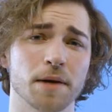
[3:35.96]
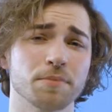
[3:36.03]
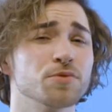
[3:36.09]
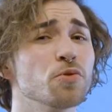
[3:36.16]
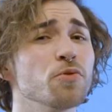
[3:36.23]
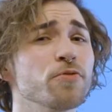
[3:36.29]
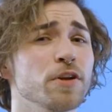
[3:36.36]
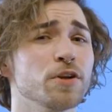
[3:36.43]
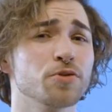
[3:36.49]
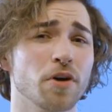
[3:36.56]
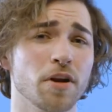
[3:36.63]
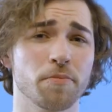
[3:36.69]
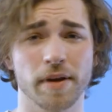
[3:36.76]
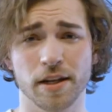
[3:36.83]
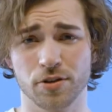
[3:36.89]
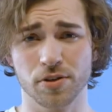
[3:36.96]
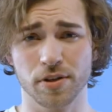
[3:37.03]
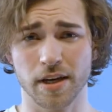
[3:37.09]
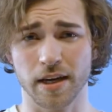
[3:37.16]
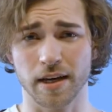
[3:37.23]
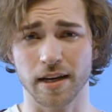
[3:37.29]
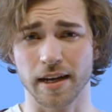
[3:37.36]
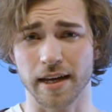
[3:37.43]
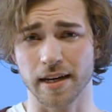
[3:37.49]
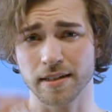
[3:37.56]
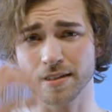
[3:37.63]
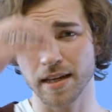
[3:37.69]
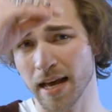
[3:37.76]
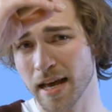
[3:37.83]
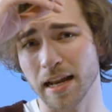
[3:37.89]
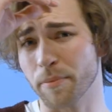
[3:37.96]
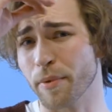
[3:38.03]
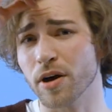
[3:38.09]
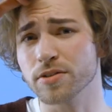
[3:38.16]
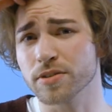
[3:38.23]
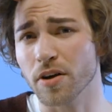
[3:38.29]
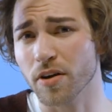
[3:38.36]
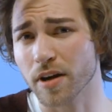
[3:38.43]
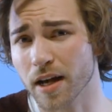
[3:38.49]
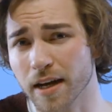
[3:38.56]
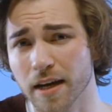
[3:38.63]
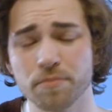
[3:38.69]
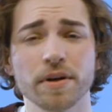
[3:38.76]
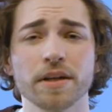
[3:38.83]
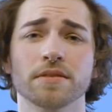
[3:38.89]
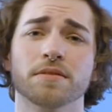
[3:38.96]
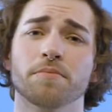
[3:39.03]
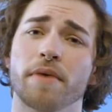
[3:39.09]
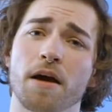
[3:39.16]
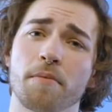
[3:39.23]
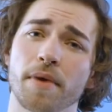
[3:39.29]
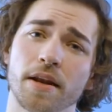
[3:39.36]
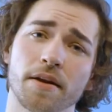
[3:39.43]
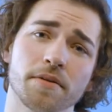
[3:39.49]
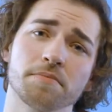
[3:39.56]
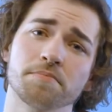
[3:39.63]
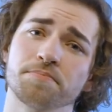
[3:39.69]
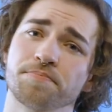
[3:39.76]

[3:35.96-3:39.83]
habe so viele tolle Menschen kennengelernt, da brauchst du auch gar keinen Prinzen mehr am Ende.